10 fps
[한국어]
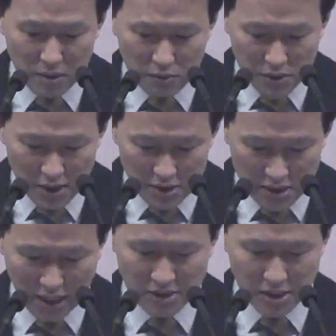일꾼된
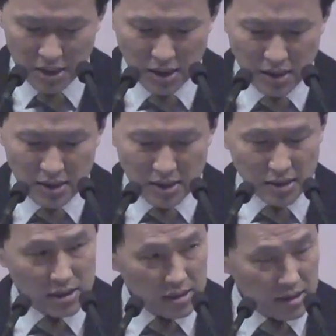자들이
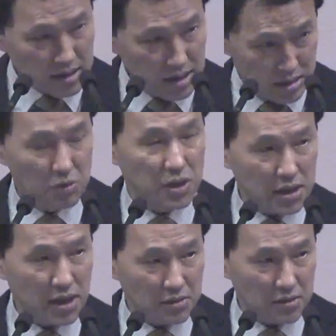이 기록을
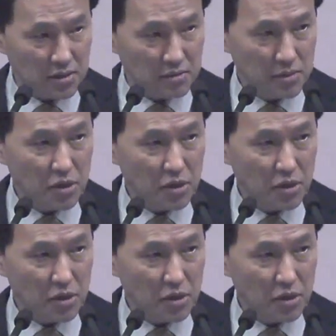했다는 거예요.